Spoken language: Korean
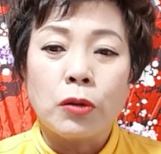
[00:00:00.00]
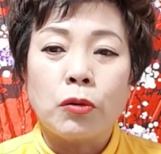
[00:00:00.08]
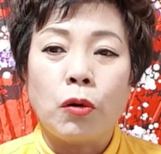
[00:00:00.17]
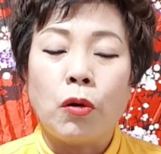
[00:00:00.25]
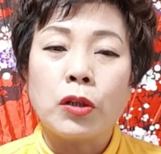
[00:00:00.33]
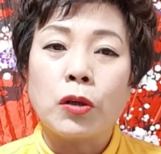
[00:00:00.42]

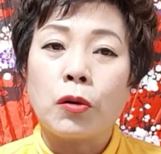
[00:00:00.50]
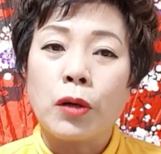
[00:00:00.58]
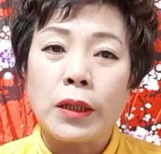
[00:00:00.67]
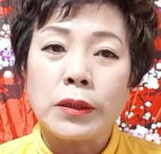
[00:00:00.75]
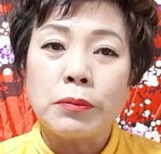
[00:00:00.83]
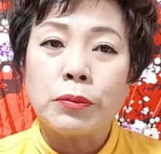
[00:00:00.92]
또
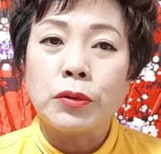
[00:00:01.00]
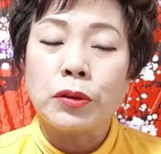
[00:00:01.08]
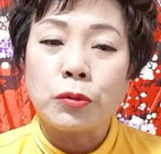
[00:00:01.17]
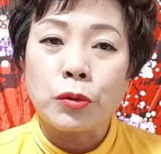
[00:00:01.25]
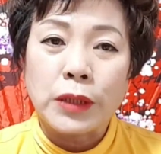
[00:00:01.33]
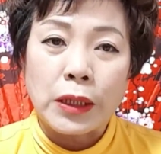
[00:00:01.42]
결혼하신 분들
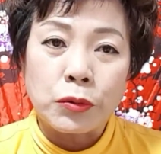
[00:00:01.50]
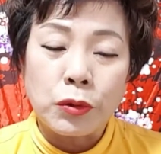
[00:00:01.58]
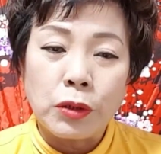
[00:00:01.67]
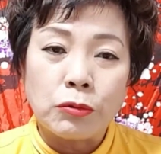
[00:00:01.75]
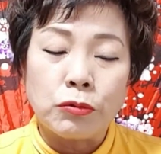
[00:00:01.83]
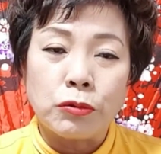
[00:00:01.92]
또 자손의
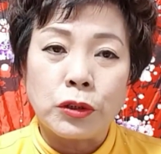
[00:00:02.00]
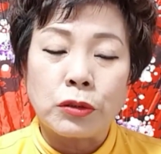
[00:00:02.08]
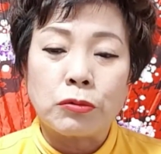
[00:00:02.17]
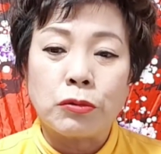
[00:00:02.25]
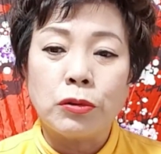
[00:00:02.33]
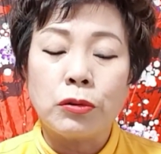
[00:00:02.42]
운도
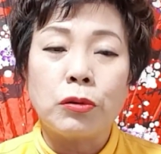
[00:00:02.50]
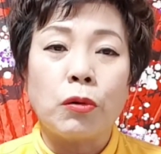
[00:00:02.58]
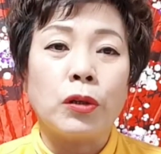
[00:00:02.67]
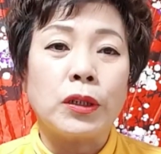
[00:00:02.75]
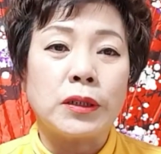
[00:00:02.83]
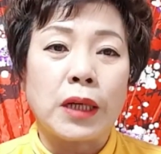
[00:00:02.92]
있고 또
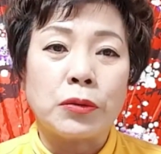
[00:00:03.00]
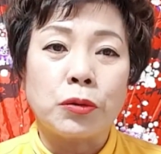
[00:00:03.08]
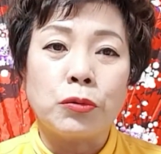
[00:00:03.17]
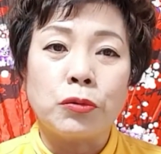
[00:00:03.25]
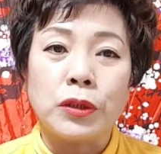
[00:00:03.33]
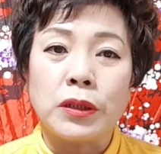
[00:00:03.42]
어린
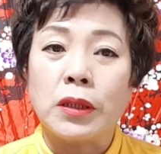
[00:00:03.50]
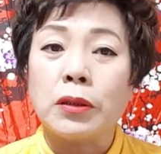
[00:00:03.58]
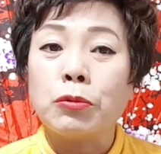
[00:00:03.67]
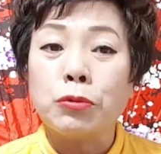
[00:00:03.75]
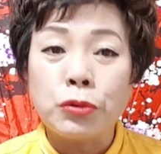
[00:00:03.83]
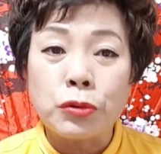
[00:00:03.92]
자손으로 인해서
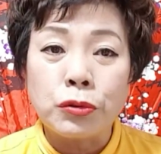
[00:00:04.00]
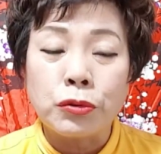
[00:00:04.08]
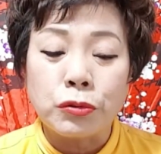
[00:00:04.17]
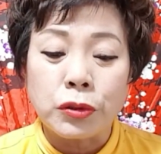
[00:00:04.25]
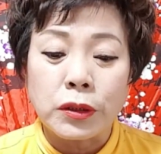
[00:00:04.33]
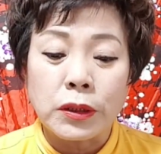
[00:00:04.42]
웃을 수도
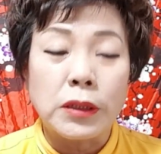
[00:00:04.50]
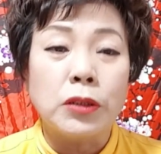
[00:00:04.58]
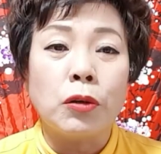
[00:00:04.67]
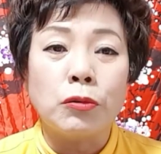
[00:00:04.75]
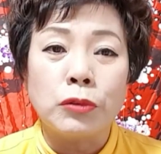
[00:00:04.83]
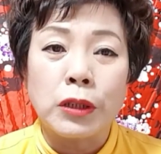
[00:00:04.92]
수도 있는
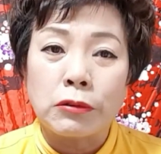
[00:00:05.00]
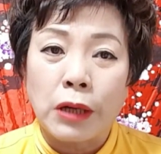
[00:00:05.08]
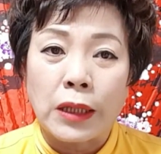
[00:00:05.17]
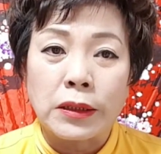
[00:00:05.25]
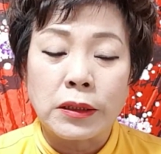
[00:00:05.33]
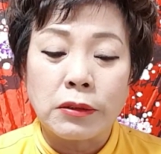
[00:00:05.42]
이런 운세도
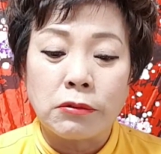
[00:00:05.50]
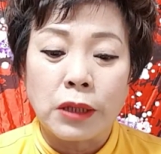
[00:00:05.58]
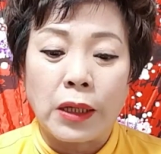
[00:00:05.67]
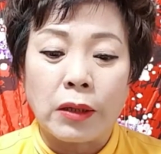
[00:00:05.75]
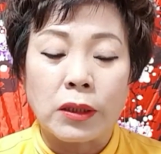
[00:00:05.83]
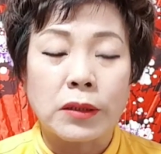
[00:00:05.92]
같이
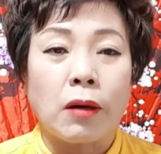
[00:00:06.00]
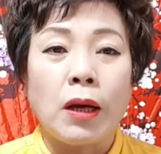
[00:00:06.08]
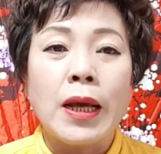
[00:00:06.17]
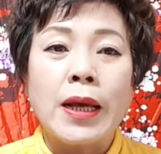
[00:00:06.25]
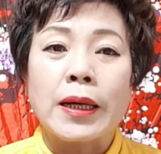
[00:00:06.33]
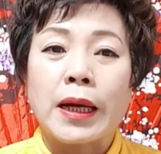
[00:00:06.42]
들어와요. 그래서
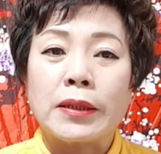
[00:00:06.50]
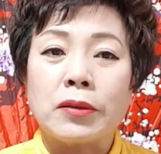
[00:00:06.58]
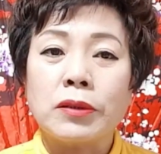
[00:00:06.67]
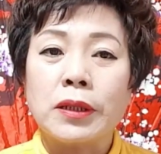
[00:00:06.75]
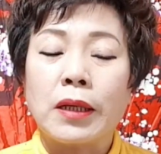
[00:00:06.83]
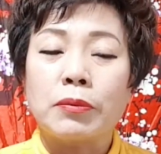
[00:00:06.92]

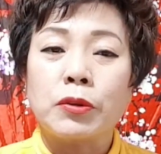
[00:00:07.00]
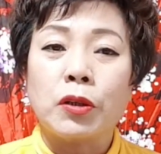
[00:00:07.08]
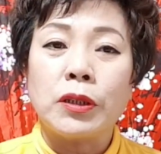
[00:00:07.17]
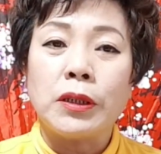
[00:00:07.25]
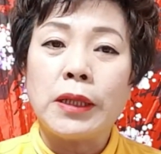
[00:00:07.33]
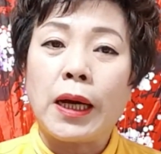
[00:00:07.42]
가정사에서부터
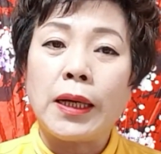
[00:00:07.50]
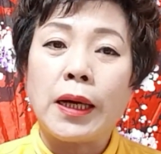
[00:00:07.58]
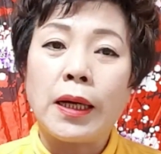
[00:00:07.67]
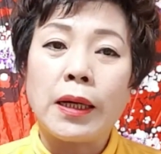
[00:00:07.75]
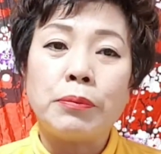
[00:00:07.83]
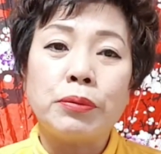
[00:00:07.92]
일이
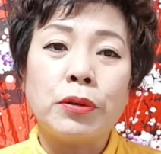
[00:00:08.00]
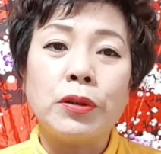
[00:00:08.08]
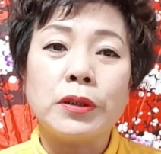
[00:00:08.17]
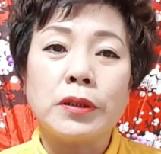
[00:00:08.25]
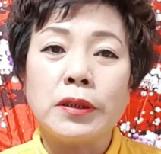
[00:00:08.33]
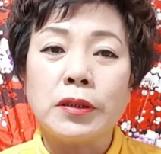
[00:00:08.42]
하나하나
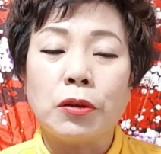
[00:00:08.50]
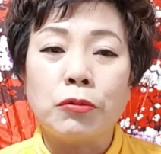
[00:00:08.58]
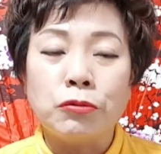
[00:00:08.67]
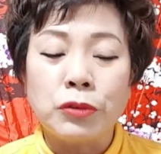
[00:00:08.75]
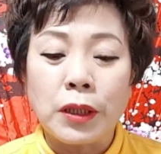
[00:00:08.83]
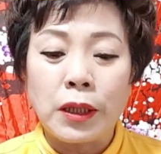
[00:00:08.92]
풀어지는 이런
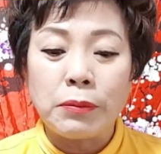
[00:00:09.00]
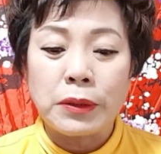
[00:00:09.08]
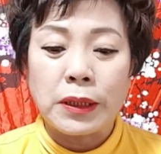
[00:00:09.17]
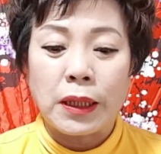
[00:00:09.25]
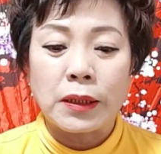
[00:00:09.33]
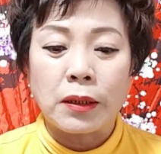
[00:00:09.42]

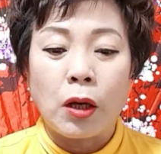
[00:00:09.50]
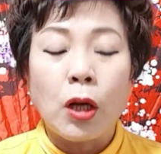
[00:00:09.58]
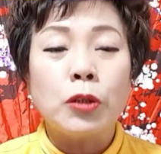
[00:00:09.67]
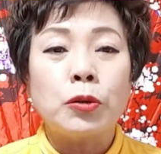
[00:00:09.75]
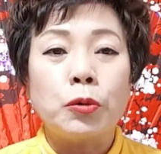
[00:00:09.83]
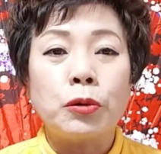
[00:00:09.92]
운세입니다. 그래서
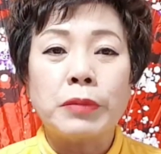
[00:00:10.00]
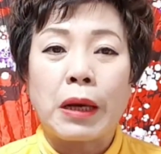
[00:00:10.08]
조금